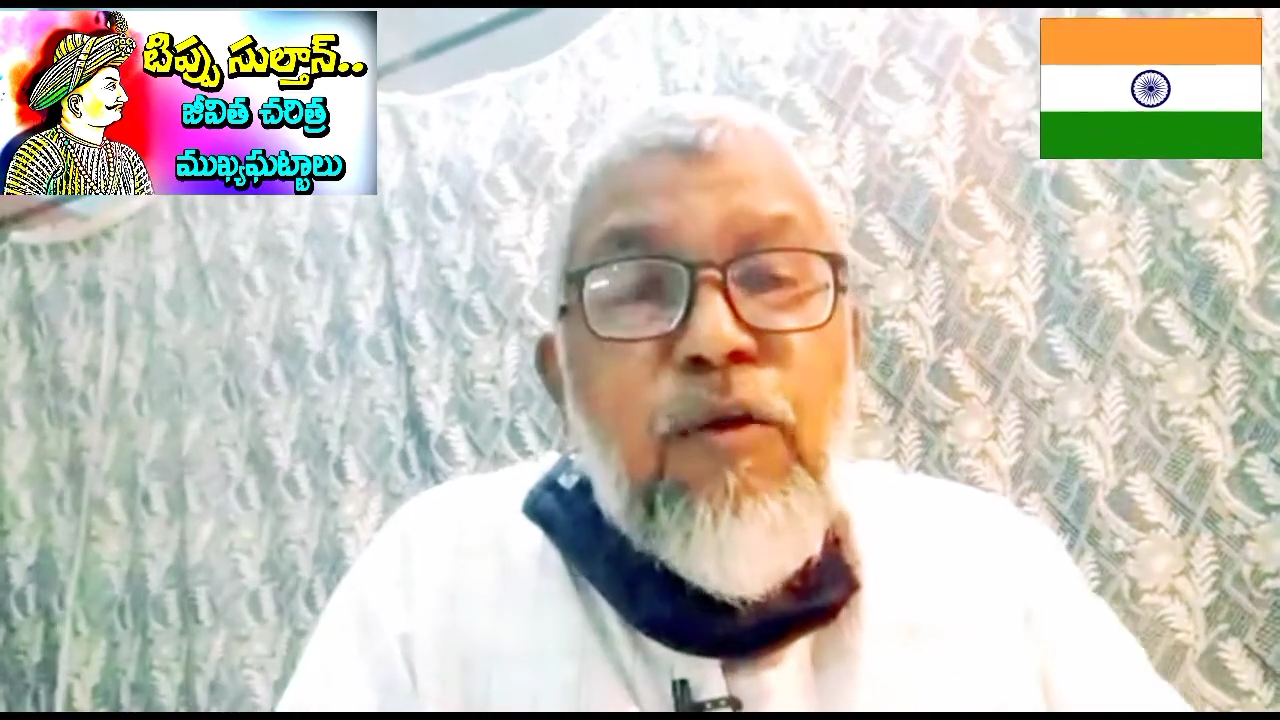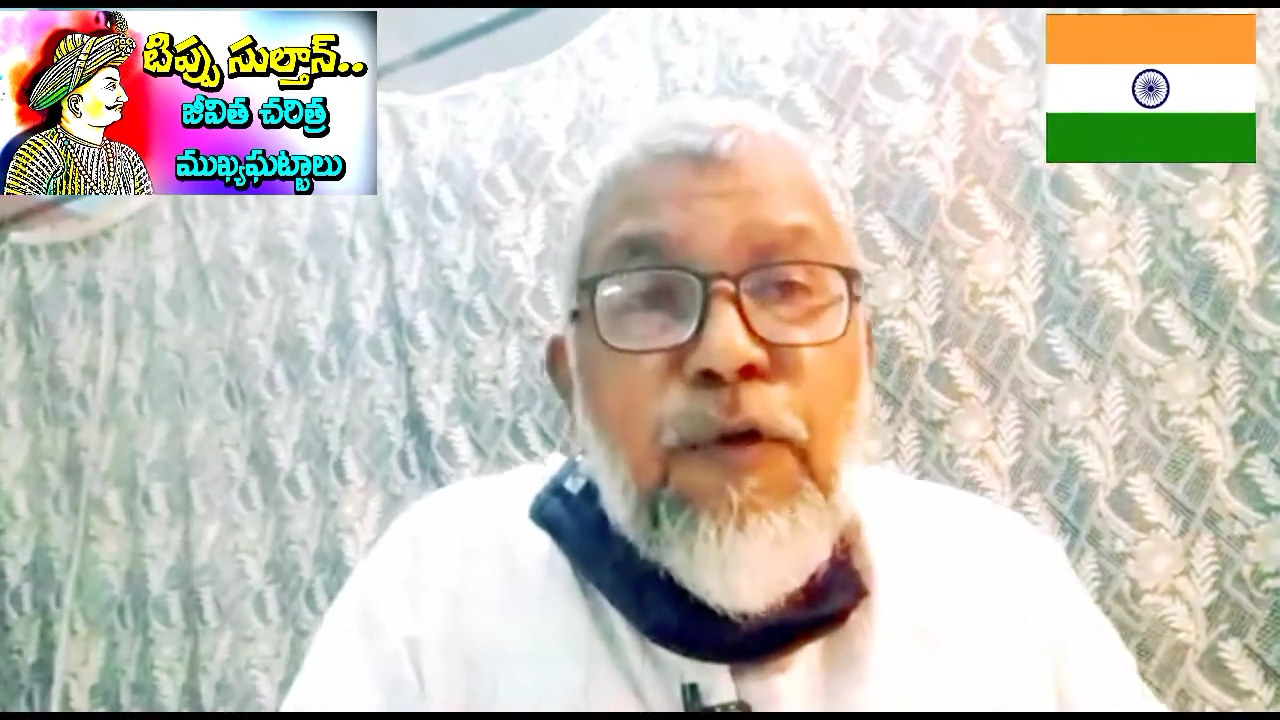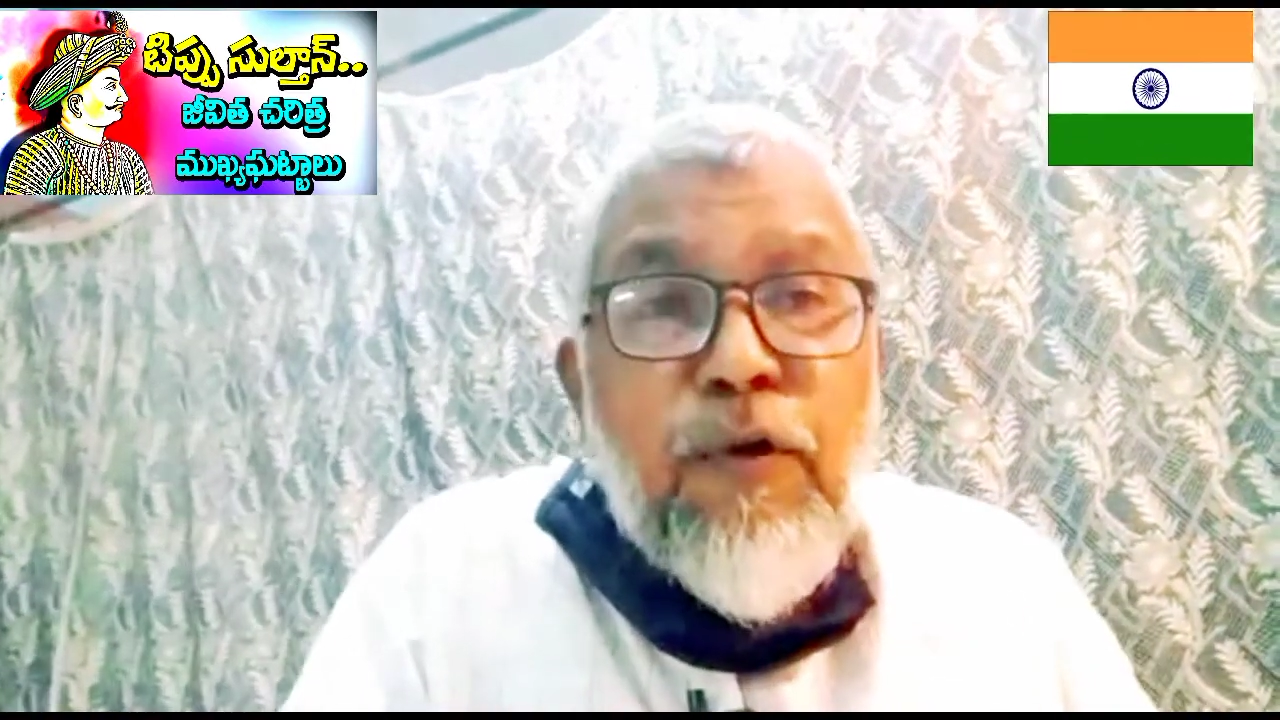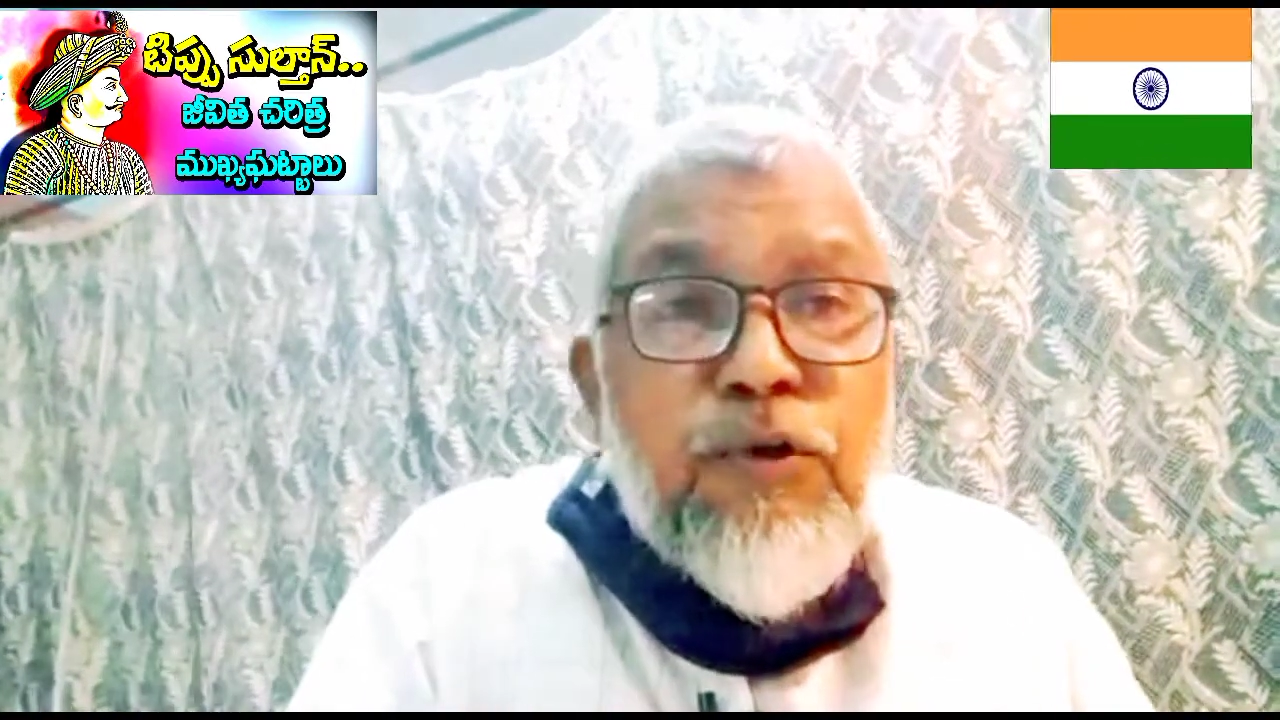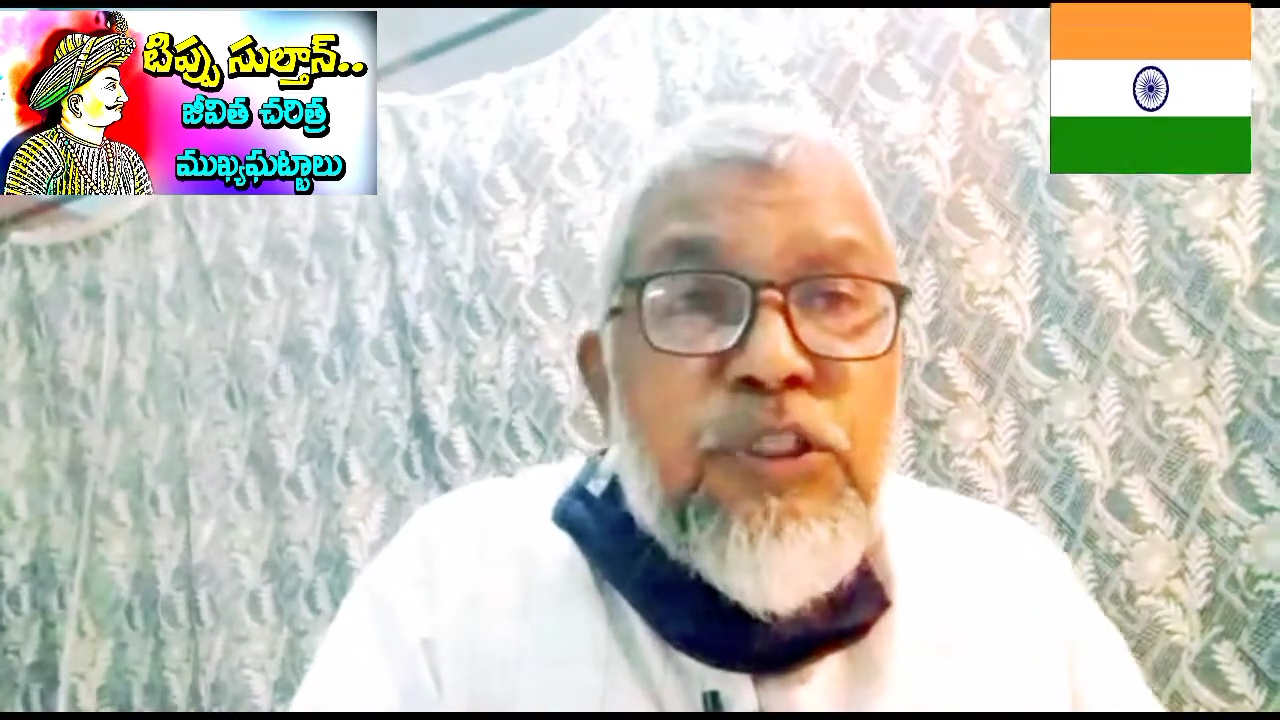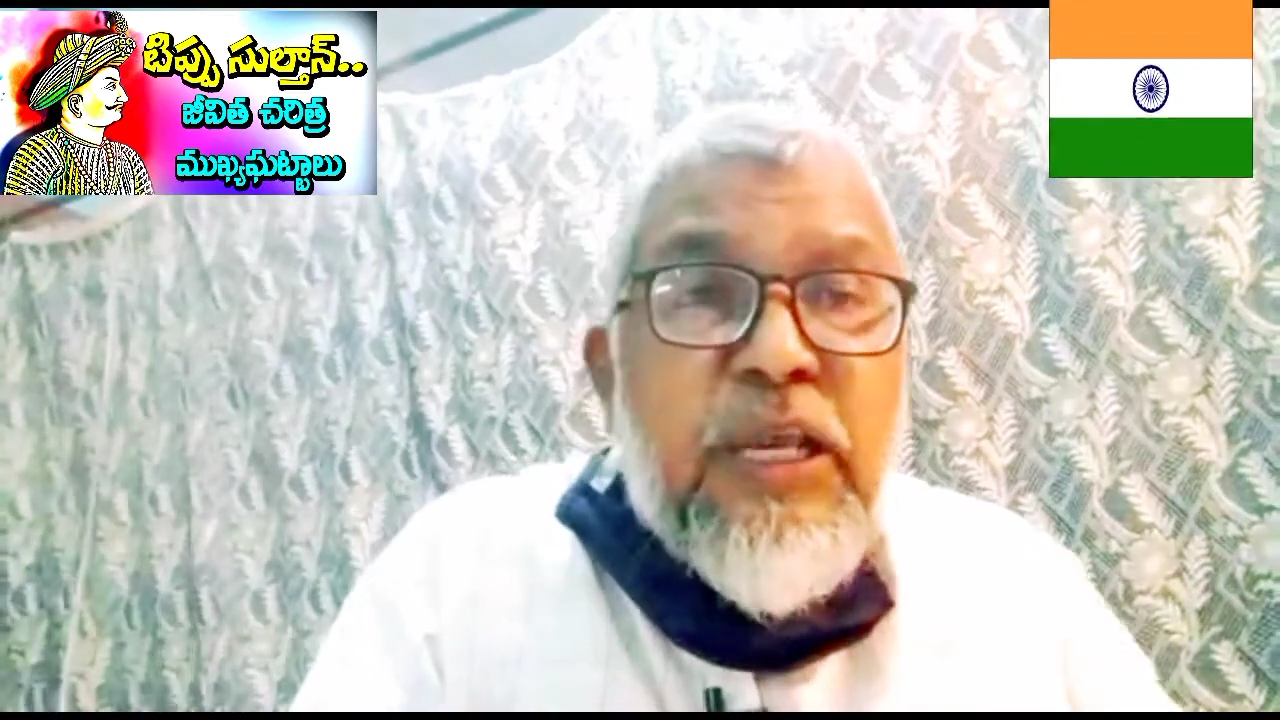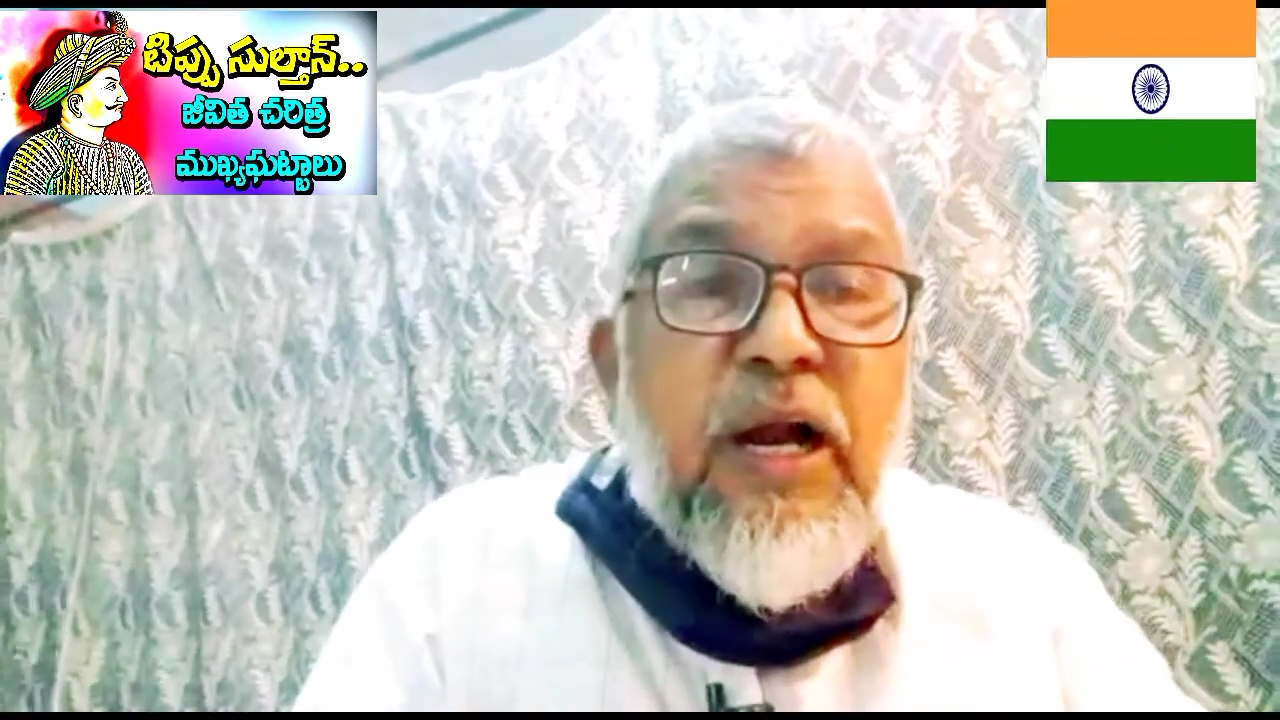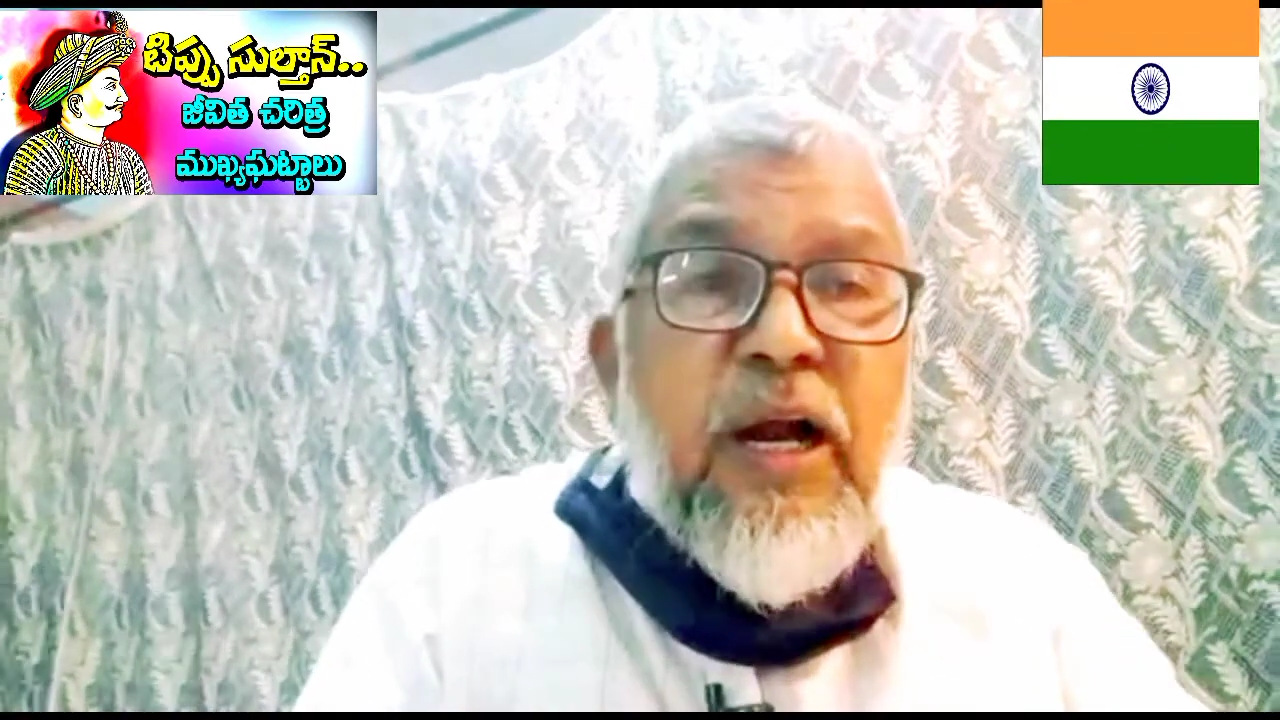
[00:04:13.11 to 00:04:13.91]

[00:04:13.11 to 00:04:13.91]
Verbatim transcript: ఫౌజీ